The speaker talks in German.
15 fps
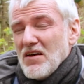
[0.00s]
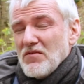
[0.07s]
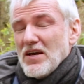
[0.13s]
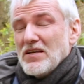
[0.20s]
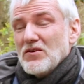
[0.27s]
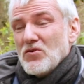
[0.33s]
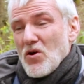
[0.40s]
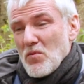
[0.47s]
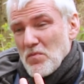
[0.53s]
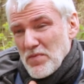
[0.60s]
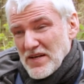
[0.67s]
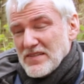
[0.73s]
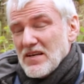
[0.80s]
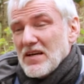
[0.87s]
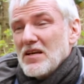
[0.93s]
welche kommen
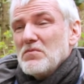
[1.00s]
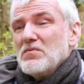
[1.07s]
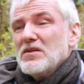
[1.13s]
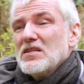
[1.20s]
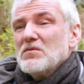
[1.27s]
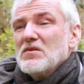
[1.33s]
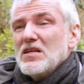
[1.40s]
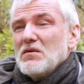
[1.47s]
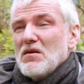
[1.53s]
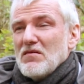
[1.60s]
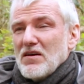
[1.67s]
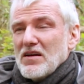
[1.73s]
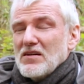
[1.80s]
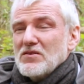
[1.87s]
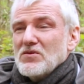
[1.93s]
besser eben mit dem
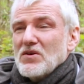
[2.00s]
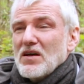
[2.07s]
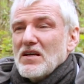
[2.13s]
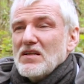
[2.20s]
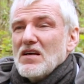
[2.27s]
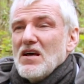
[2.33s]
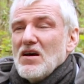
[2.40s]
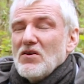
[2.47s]
Klimawandel zurecht